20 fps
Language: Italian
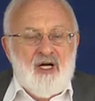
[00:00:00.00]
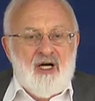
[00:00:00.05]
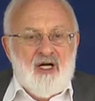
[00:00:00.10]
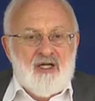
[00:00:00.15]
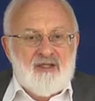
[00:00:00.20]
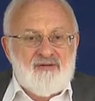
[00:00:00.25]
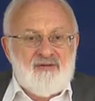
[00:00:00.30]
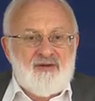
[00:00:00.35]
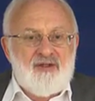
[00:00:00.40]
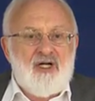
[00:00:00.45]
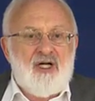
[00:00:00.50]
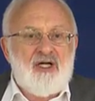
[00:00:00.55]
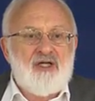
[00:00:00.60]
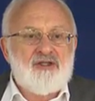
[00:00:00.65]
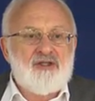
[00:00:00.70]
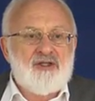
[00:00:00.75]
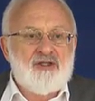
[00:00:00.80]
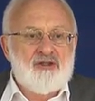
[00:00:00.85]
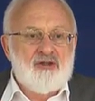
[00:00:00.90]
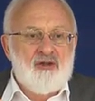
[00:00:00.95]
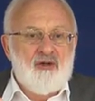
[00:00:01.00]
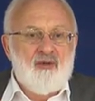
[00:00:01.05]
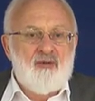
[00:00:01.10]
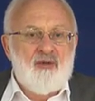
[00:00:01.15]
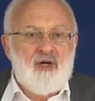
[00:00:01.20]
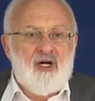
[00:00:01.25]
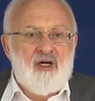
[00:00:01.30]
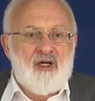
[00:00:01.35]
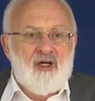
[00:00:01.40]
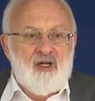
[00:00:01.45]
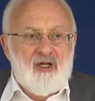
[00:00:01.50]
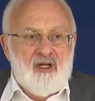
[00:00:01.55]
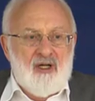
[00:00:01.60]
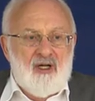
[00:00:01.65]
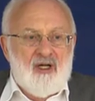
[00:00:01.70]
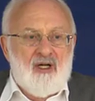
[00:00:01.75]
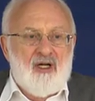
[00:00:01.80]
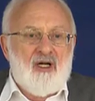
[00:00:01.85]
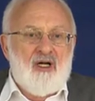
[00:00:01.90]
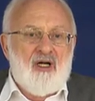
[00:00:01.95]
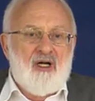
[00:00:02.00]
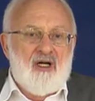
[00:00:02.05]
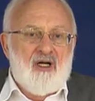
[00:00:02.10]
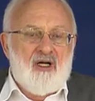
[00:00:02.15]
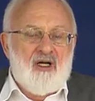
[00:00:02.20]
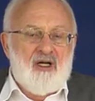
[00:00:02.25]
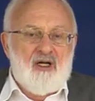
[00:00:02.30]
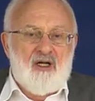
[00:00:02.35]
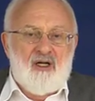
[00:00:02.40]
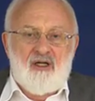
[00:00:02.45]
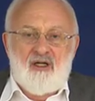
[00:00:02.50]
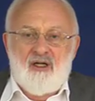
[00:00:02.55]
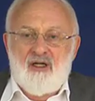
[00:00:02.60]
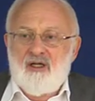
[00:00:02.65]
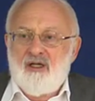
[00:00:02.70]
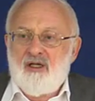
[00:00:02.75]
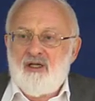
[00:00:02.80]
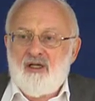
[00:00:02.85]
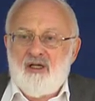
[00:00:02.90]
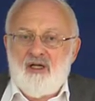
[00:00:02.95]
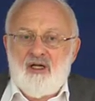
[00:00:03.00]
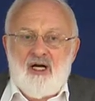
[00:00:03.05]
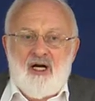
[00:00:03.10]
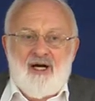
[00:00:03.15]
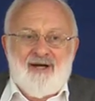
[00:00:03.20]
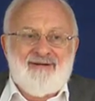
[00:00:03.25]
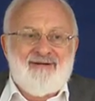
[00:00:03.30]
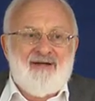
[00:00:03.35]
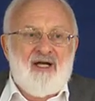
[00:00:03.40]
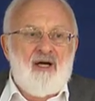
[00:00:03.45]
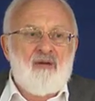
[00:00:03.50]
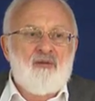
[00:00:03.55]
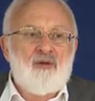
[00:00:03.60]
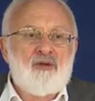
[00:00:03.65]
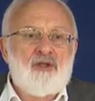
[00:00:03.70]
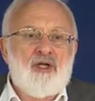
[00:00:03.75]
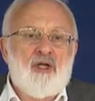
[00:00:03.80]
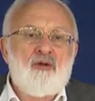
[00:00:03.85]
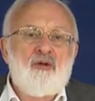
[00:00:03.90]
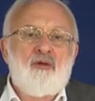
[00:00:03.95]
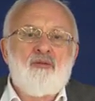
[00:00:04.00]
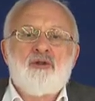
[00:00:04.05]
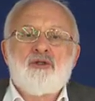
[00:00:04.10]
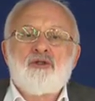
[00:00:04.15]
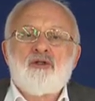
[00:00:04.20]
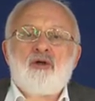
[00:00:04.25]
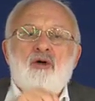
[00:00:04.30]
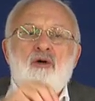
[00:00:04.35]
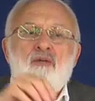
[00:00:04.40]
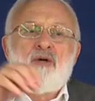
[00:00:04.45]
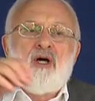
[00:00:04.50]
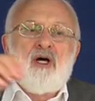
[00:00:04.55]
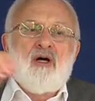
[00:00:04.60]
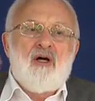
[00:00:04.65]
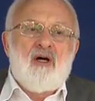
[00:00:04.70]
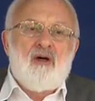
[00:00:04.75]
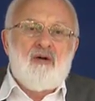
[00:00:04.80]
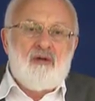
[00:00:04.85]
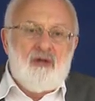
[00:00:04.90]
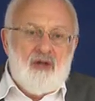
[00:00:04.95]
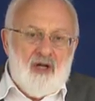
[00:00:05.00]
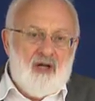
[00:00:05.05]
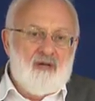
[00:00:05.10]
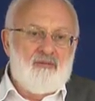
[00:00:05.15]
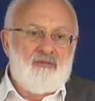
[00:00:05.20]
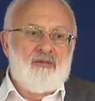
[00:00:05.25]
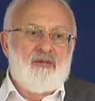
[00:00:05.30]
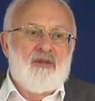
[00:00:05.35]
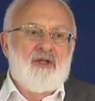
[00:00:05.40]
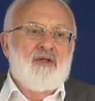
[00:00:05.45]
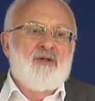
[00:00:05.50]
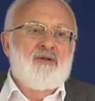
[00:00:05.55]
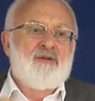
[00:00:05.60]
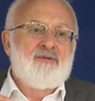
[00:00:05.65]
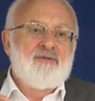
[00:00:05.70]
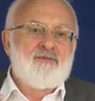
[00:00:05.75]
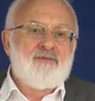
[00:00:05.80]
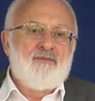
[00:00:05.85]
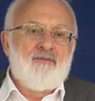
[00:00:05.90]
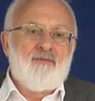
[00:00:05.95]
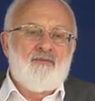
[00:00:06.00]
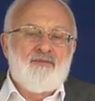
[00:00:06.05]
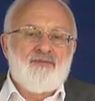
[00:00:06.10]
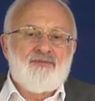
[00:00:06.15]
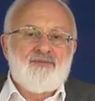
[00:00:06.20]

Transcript: si conclude e vediamo quanto dipendiamo l'uno dall'altro.